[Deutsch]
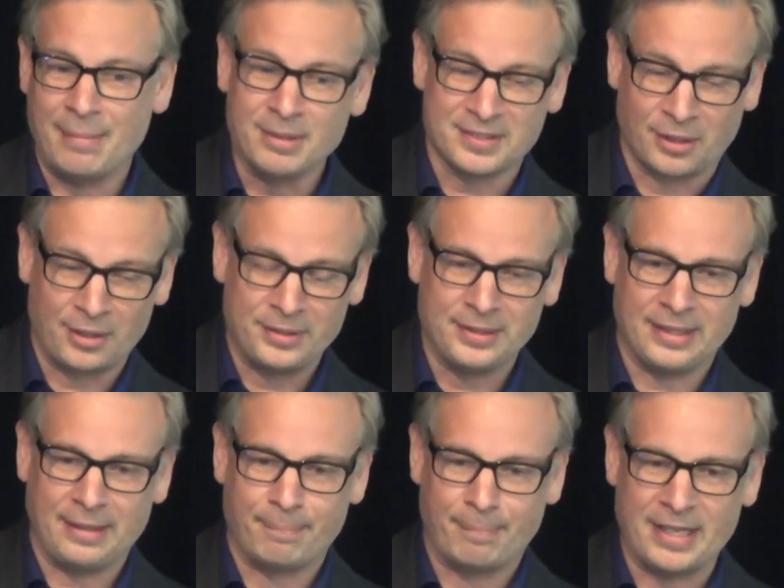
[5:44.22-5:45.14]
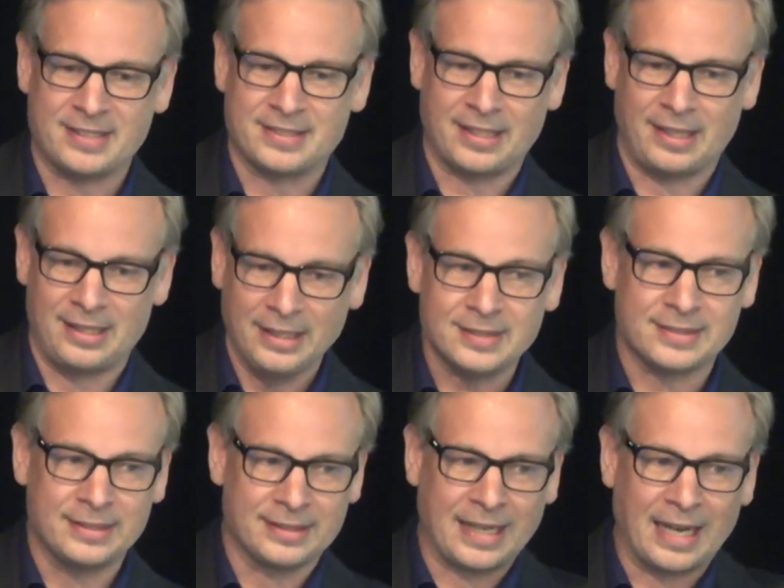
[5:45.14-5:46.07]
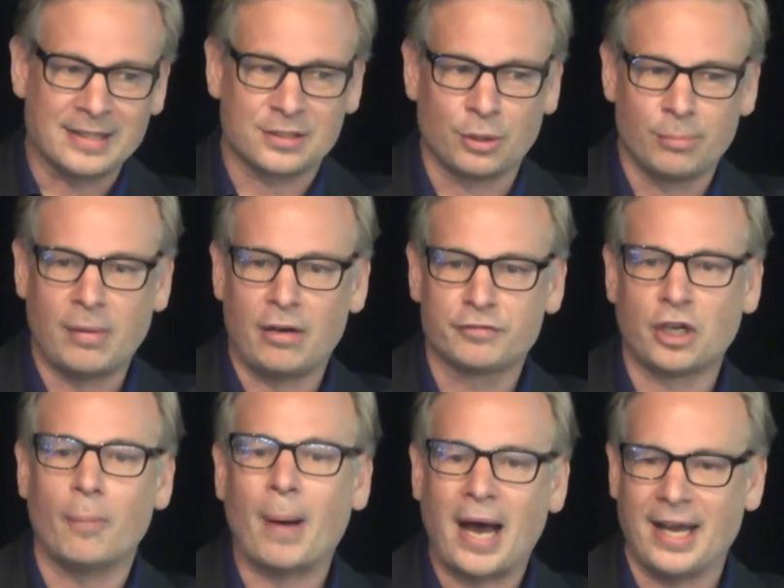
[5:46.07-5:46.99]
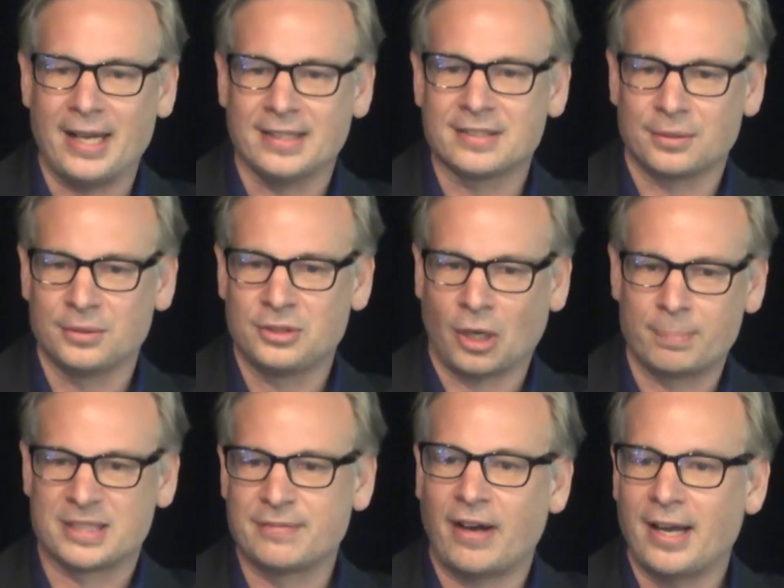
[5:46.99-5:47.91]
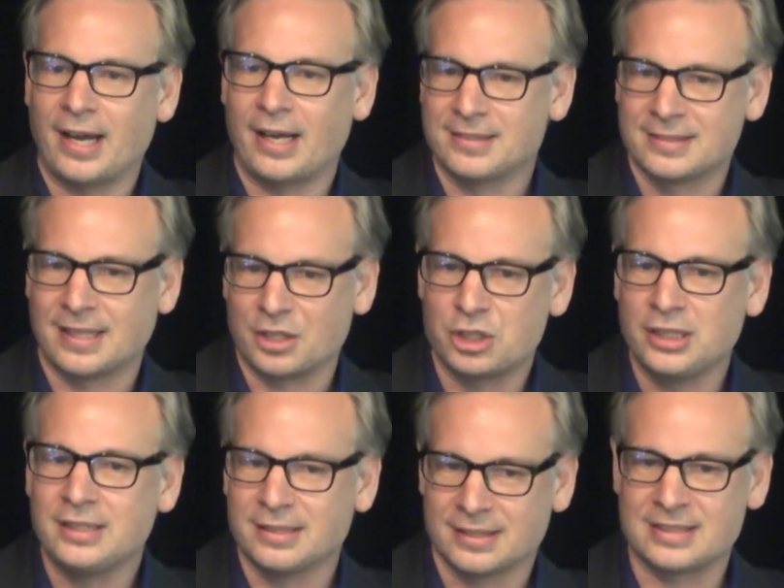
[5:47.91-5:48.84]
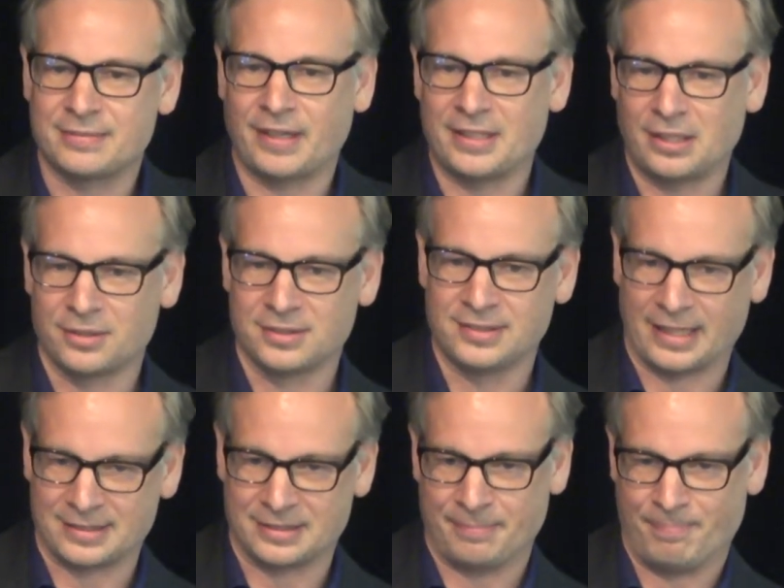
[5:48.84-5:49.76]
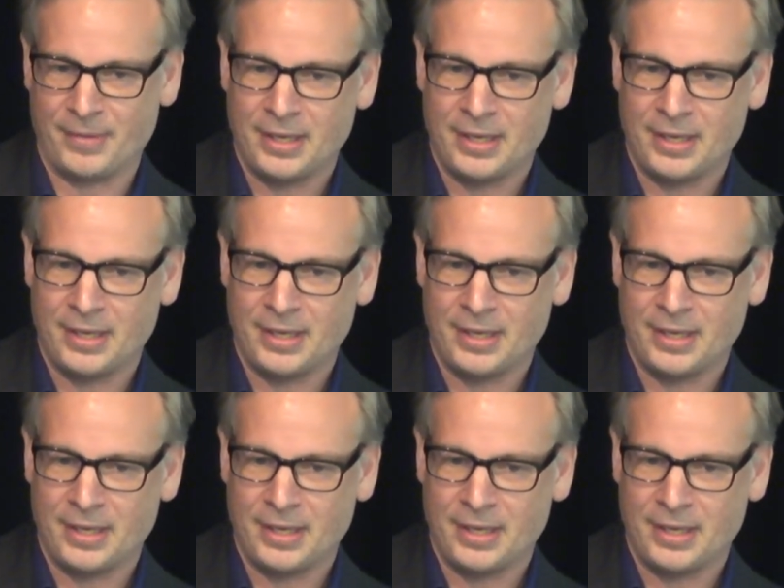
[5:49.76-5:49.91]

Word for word: Amazon bestseller liste ganz oben auf Top 1 und Top 2, als es erschienen ist 2006.